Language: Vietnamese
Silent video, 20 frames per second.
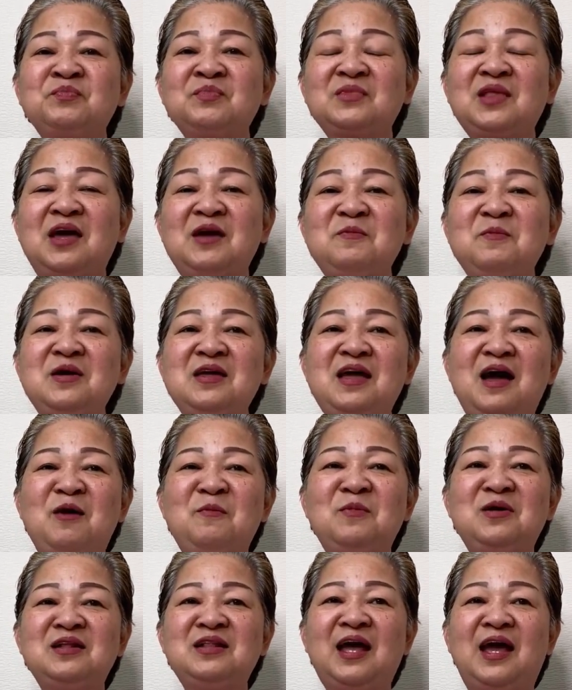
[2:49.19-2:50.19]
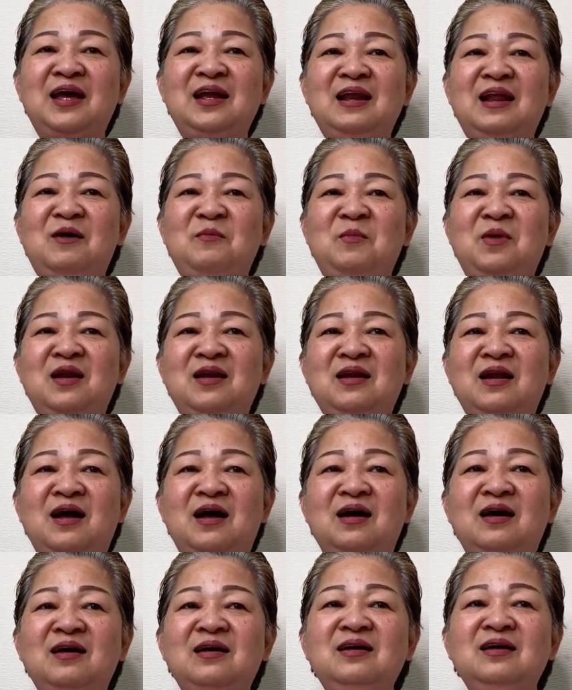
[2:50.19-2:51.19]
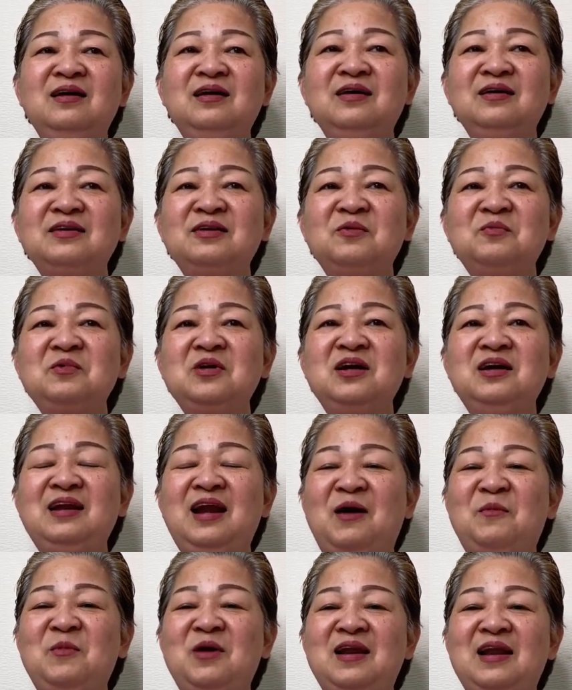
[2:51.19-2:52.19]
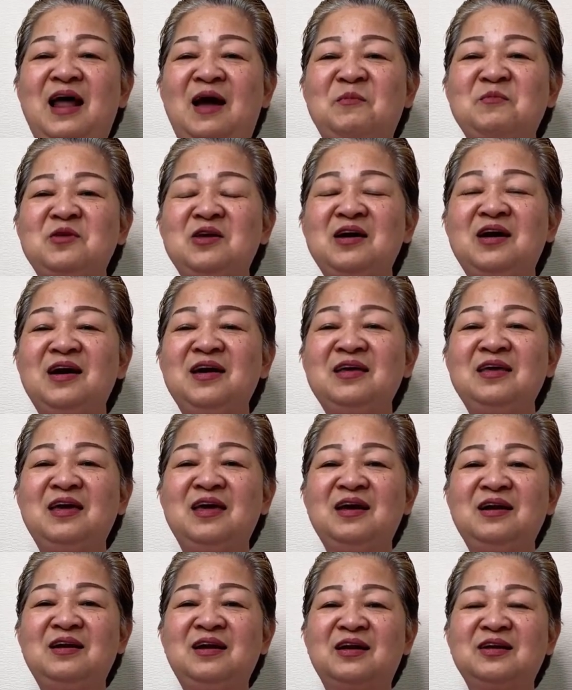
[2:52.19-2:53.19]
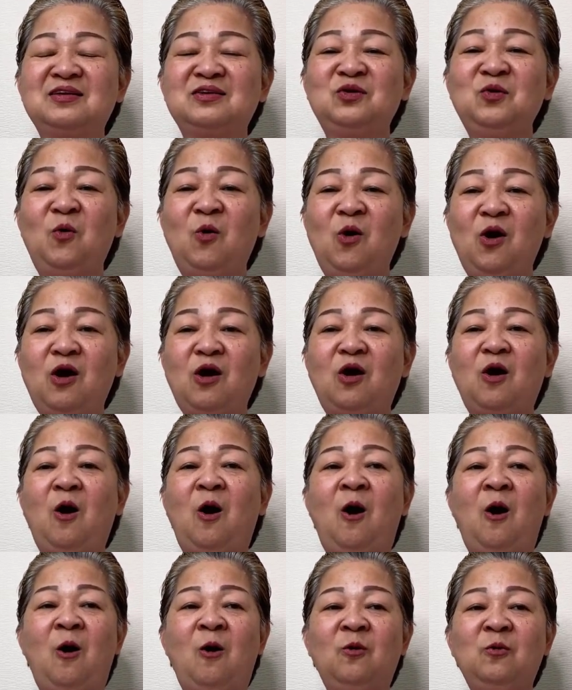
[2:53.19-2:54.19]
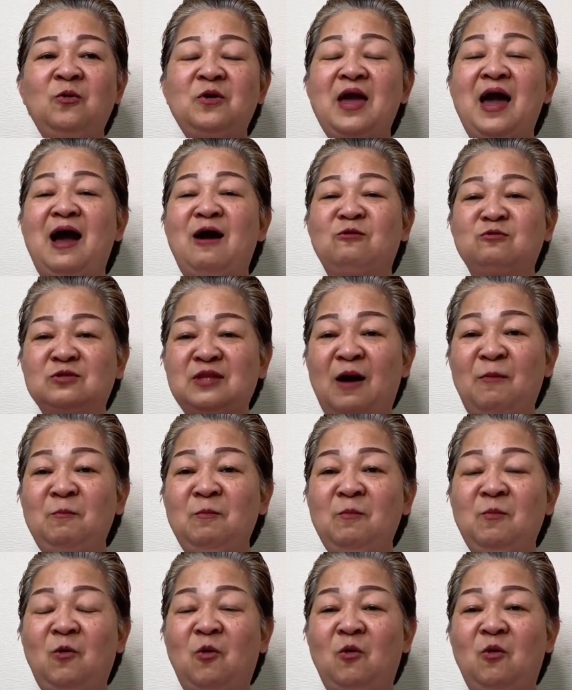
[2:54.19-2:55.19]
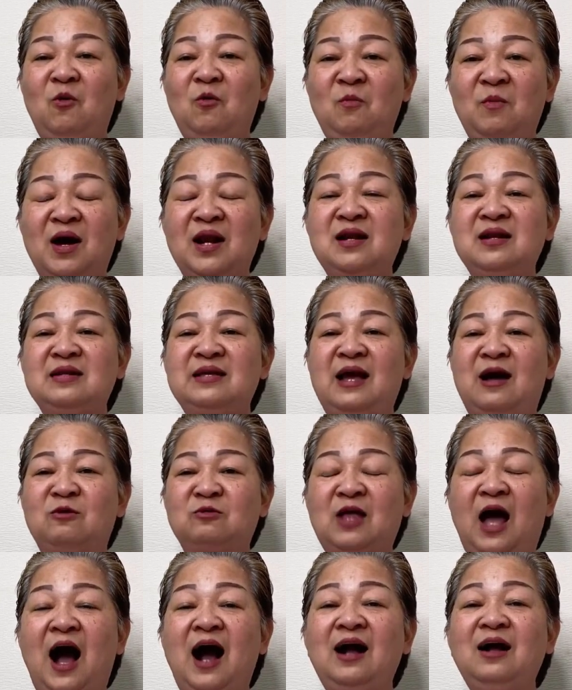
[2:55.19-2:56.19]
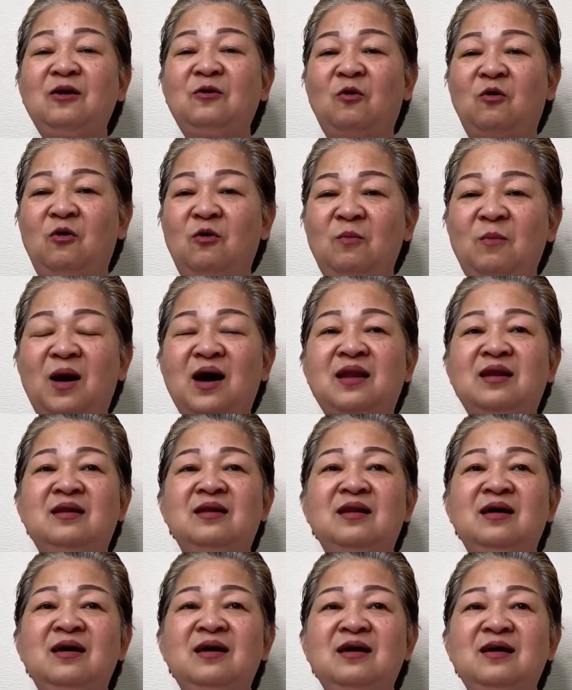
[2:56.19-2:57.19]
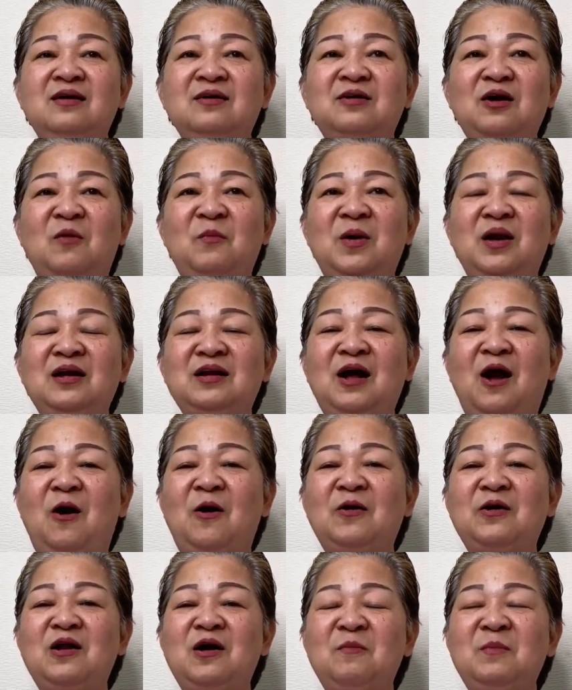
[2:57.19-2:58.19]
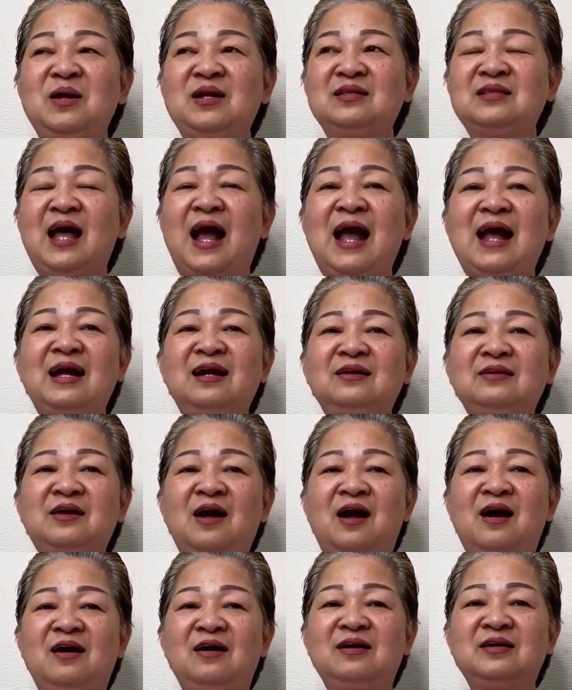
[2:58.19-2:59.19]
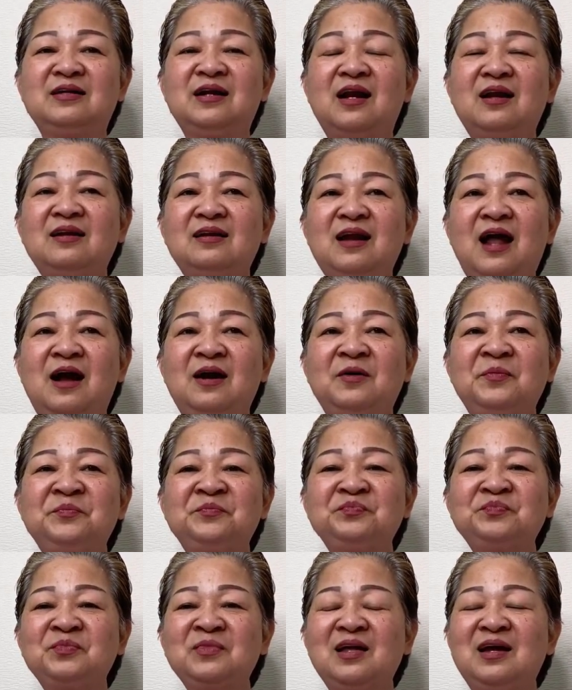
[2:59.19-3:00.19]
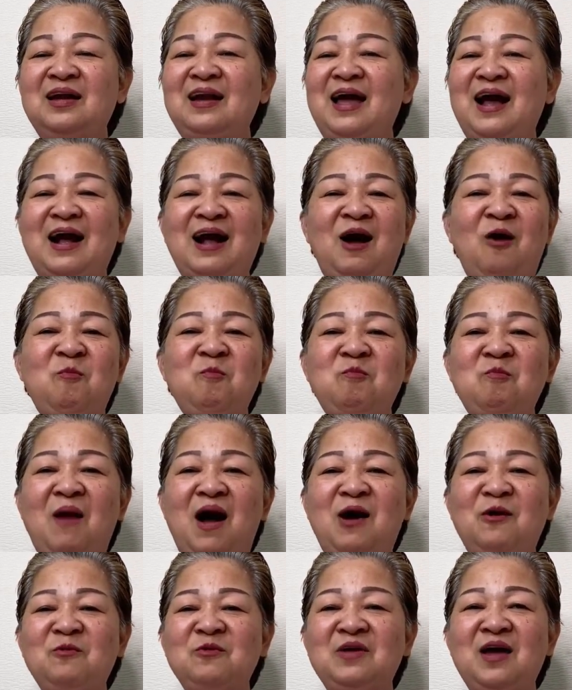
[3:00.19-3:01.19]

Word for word: Thì bây giờ mình thấy là mình hả? Giống như là mình làm những cái việc là chuốt khổ vào tâm của mình, vào thân của mình. Rồi mình ngồi đó mình than trời trách đất là không bao